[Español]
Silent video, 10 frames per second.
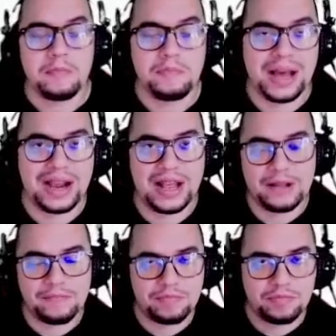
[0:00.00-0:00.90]

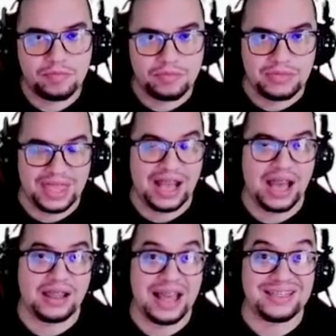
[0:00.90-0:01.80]
para
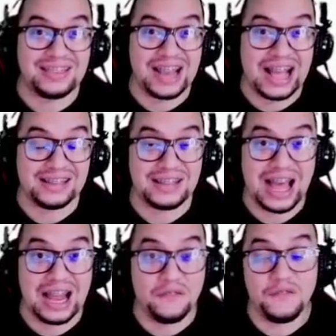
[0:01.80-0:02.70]
dejar atrás
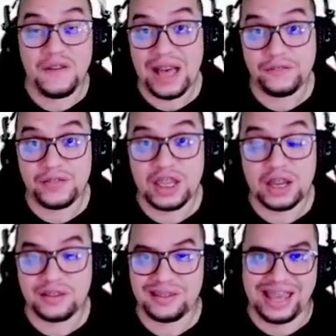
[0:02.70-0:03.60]
al
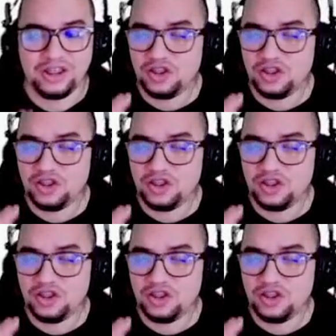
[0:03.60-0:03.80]
Fafnir? Eso